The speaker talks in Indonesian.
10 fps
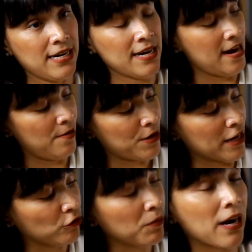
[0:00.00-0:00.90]
Di dalamnya
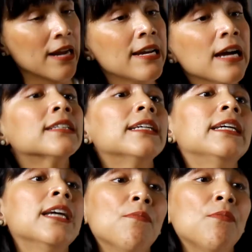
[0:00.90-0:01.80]
itu meradang
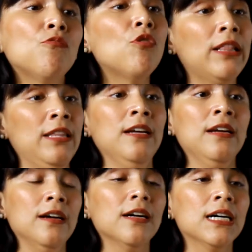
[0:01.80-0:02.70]
sehingga membuat
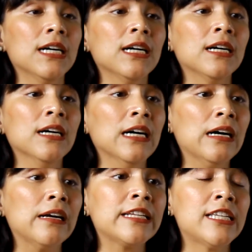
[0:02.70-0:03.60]
uh, eh,
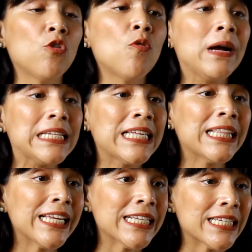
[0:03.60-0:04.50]
resiko
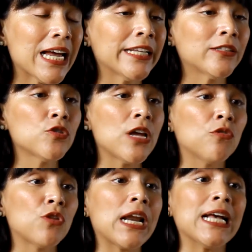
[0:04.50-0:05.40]
mastitis atau
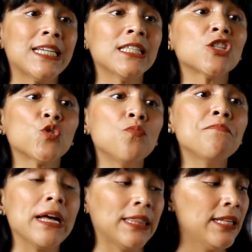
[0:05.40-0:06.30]
saluran ASI tersumbat.